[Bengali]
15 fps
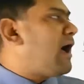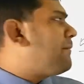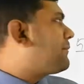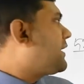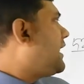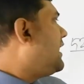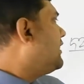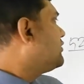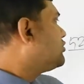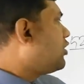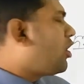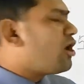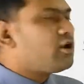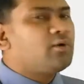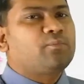আমরা
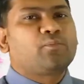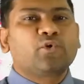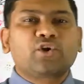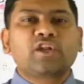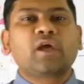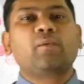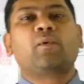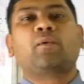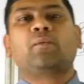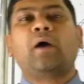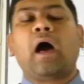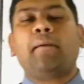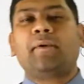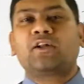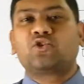দহন প্রক্রিয়া বলবো
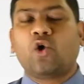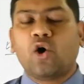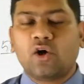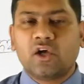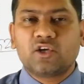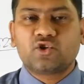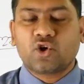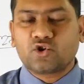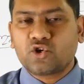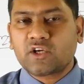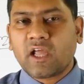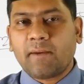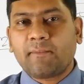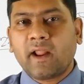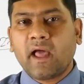আবার
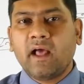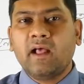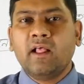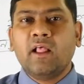শ্বসনকে আমরা